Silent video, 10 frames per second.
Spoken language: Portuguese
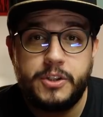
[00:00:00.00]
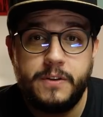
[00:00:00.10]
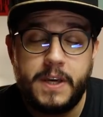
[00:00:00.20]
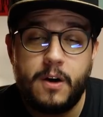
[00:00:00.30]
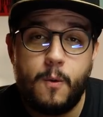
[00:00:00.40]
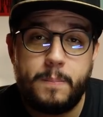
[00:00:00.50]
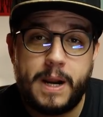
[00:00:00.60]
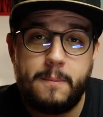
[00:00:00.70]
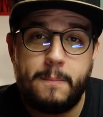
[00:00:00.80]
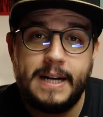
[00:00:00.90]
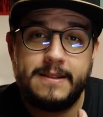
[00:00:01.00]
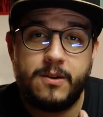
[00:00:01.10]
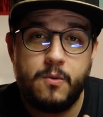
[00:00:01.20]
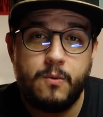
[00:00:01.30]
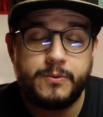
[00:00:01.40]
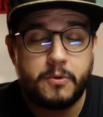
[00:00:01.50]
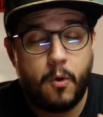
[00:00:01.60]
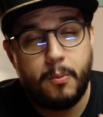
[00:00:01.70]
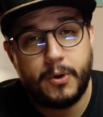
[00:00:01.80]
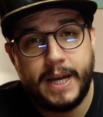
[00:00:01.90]
Eu tive que comprar mais alguns
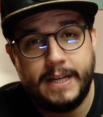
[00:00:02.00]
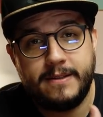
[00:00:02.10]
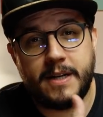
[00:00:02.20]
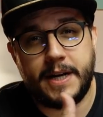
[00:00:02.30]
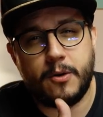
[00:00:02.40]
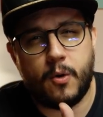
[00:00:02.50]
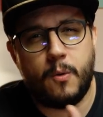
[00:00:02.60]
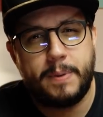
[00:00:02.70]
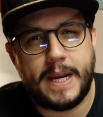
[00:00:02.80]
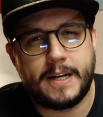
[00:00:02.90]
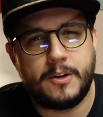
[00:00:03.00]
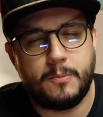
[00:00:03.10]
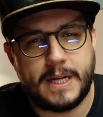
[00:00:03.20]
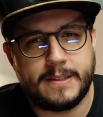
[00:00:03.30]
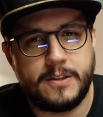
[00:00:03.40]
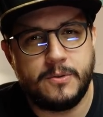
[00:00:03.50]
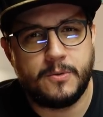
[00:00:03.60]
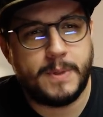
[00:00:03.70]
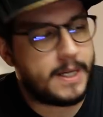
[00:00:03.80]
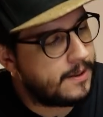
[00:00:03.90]
componentes, e aí eu comprei aqui no Brasil,
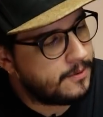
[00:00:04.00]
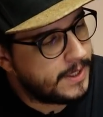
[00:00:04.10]
no Mercado